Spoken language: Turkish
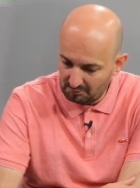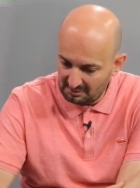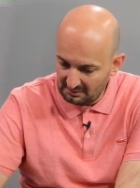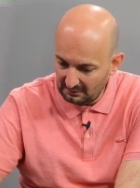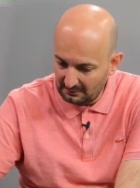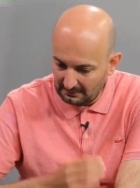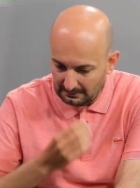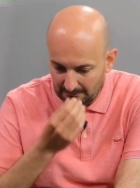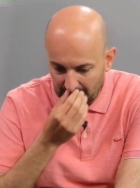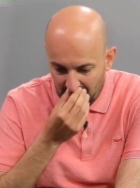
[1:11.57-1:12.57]

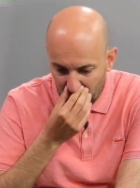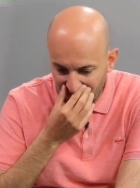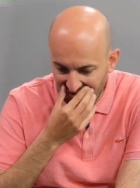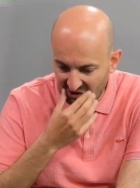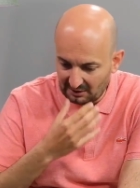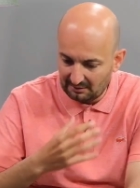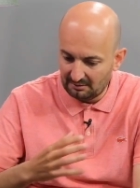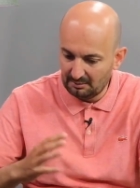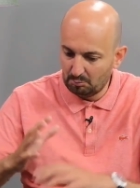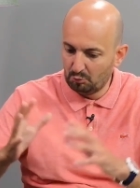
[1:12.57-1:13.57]
Salahi ve Rossi
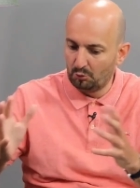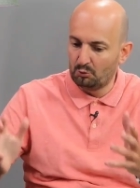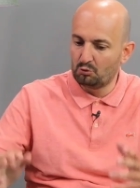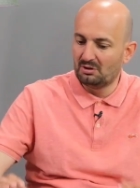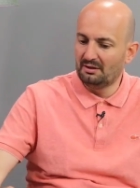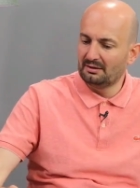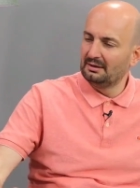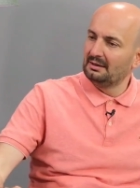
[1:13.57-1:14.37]
şeklinde bu oyuncular